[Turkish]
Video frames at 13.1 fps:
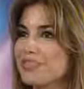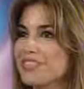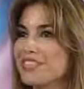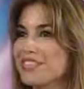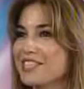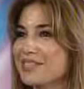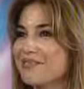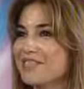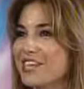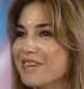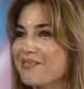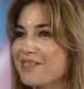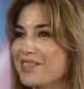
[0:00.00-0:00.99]
Piyasa nasıl bir
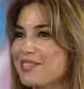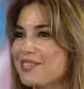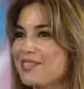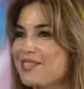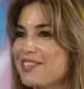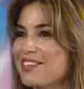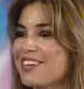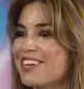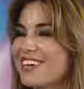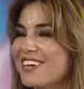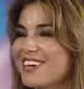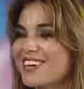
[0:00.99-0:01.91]
tahminde bulundu? Şimdi